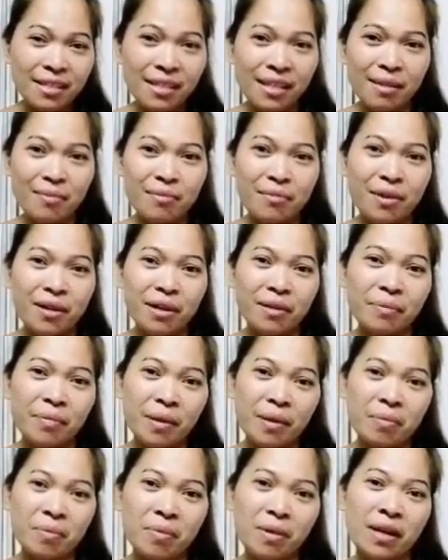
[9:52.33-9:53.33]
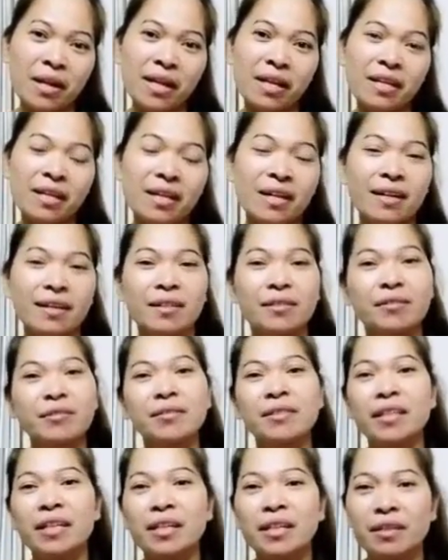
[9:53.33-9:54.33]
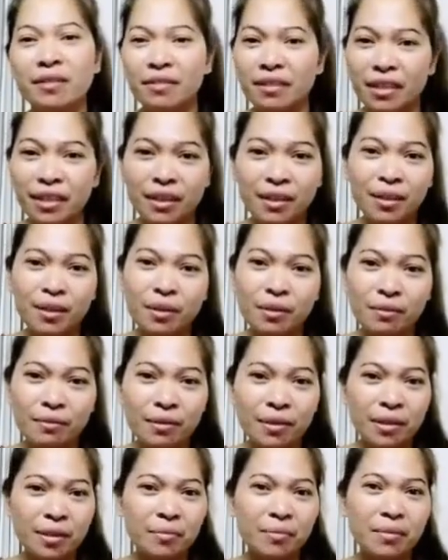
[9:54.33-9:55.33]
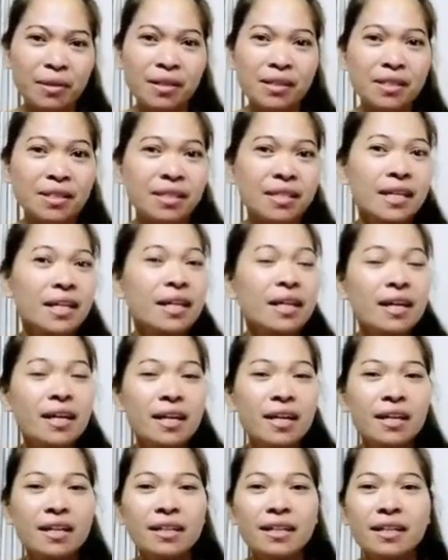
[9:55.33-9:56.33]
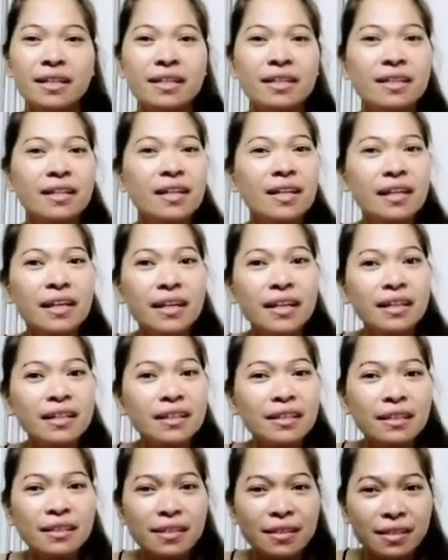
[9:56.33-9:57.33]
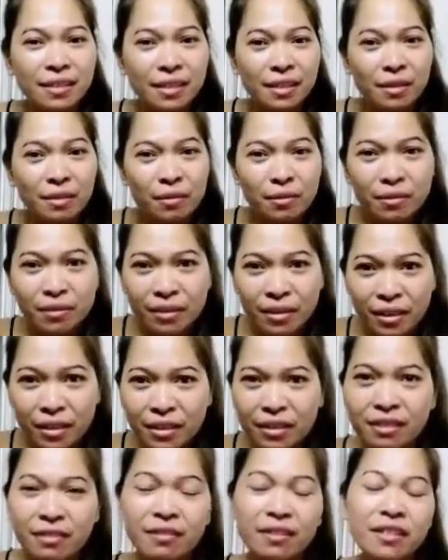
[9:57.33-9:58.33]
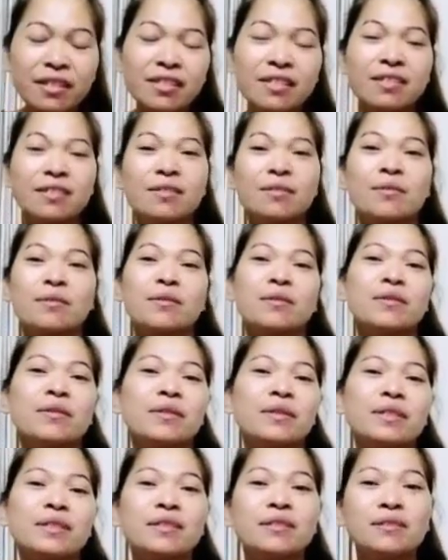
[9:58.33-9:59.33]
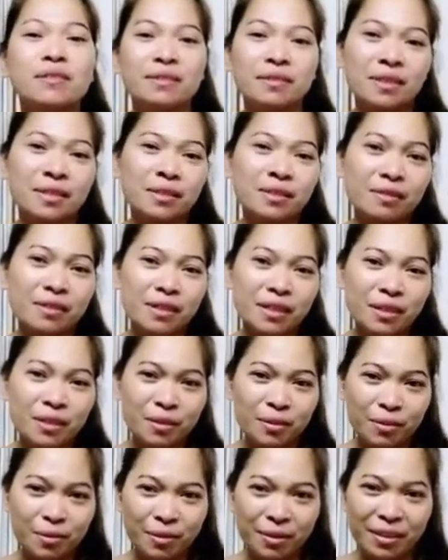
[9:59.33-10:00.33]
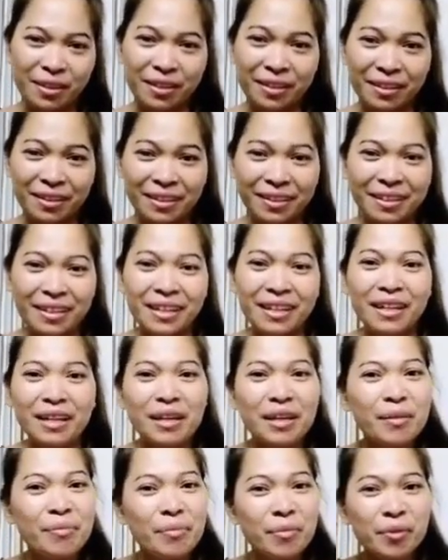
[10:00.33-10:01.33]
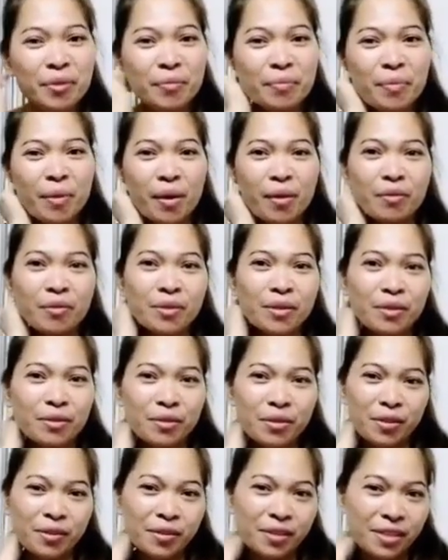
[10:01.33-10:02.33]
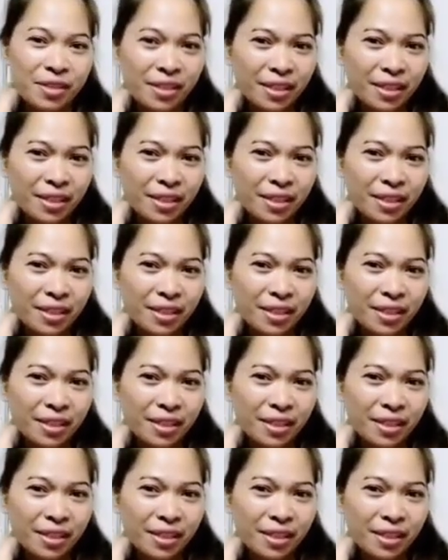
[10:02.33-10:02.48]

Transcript: sa inyong pag-play na po. Thank you, thank you very much. Aginday, congratulations, congratulations. More power to your